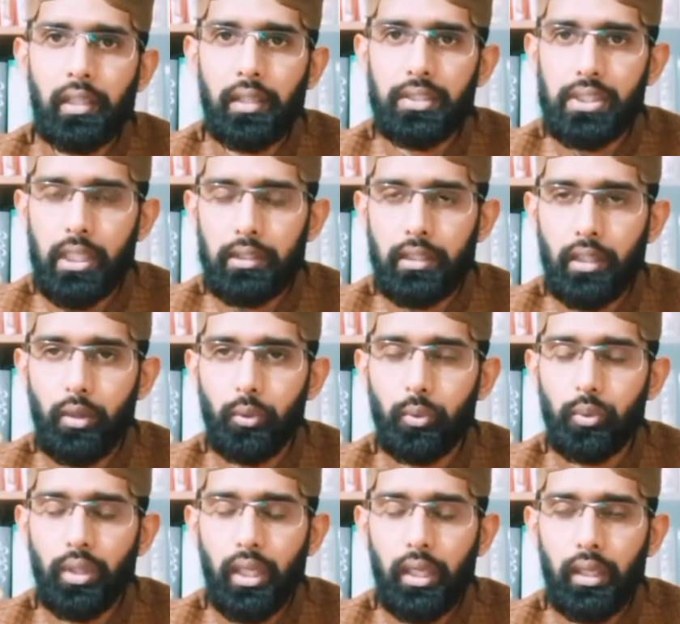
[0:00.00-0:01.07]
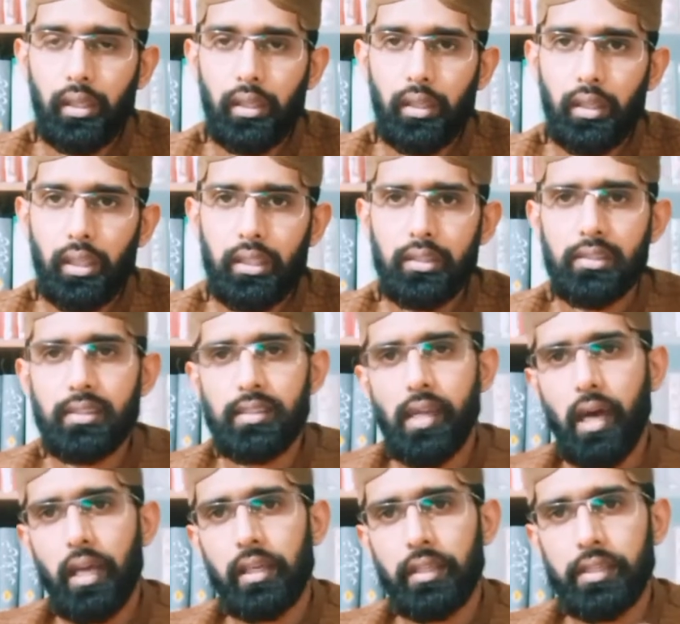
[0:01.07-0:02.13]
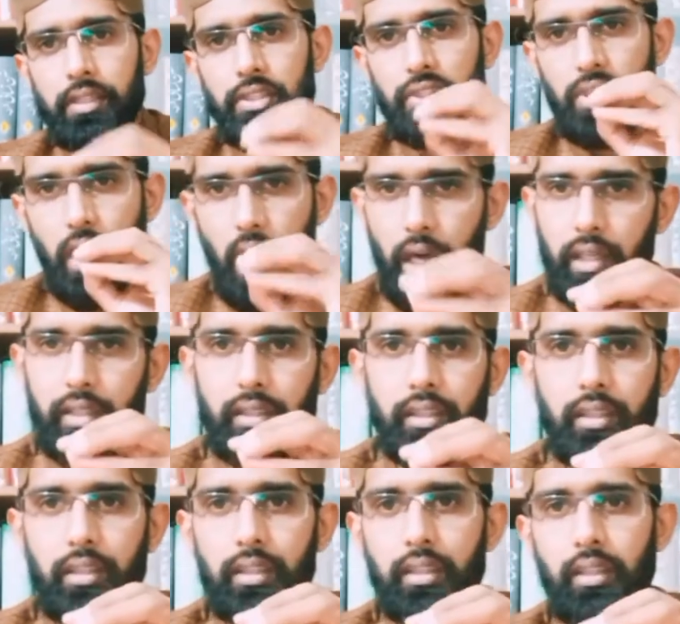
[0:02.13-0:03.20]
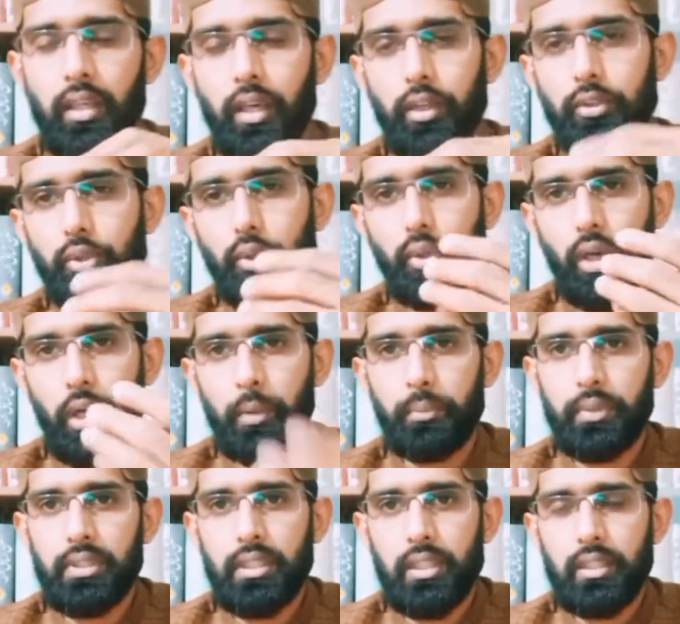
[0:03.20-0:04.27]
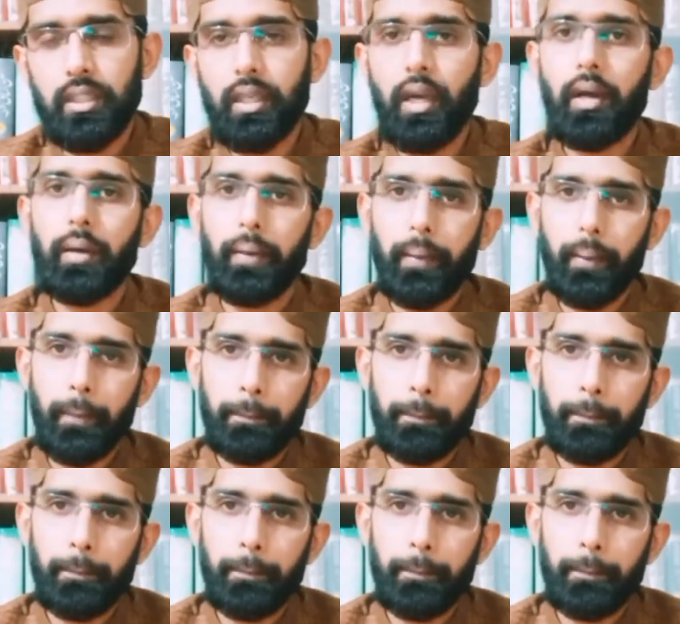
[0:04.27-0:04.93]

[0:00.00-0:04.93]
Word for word: चाहता हूँ कि इंसानी जान की कदर अहमियत क्या है